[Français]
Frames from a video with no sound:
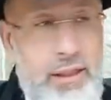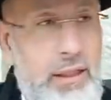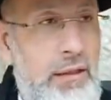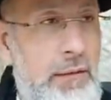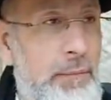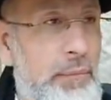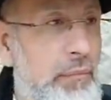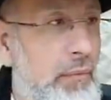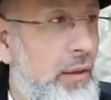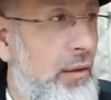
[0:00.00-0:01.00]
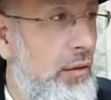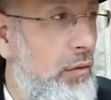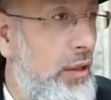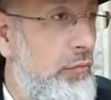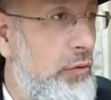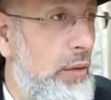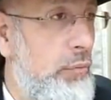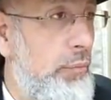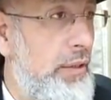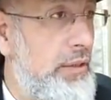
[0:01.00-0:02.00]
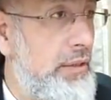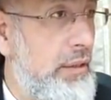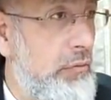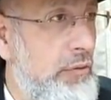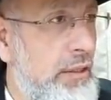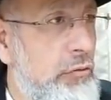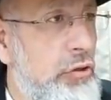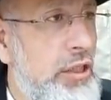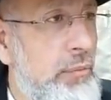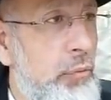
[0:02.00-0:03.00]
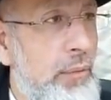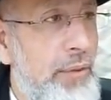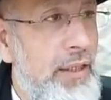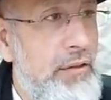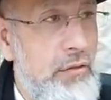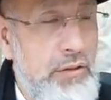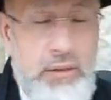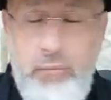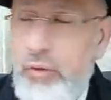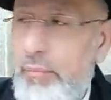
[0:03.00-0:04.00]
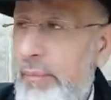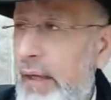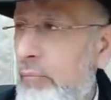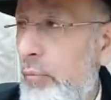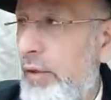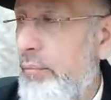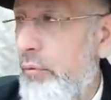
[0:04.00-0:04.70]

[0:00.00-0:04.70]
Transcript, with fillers: et euh, relèvent le drapeau palestinien. Donc c'est un sujet qui pourrait paraître sensible, on n'est pas là pour parler de